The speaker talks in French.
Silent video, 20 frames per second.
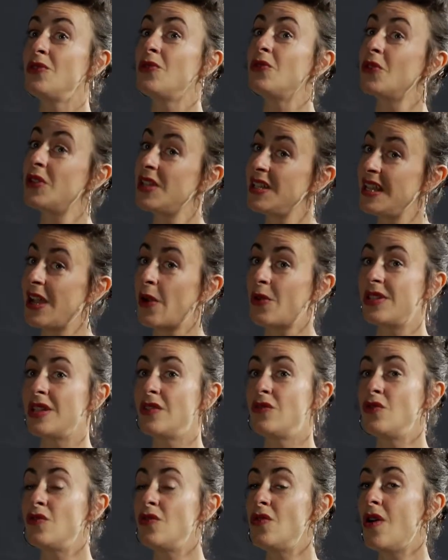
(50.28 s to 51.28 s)
de nous donner des
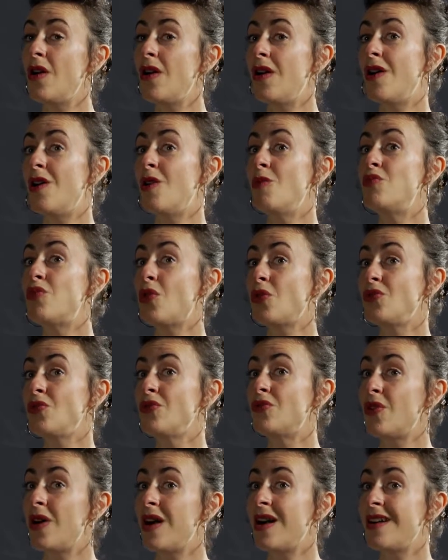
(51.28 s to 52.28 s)
rendez-vous euh, pour nous
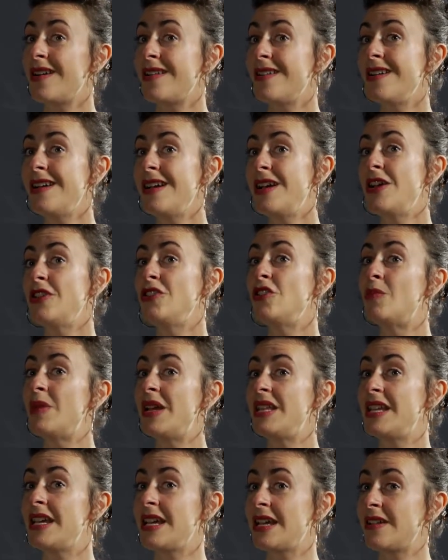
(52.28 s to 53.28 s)
voir euh, de
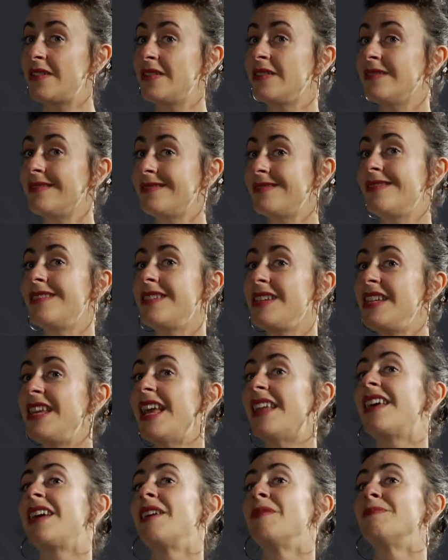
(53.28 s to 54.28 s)
manière
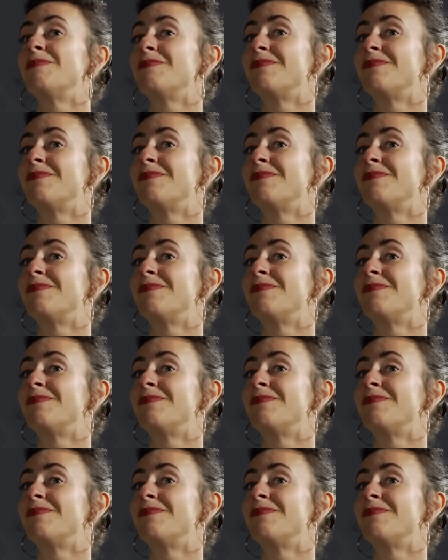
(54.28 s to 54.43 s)
cadrée.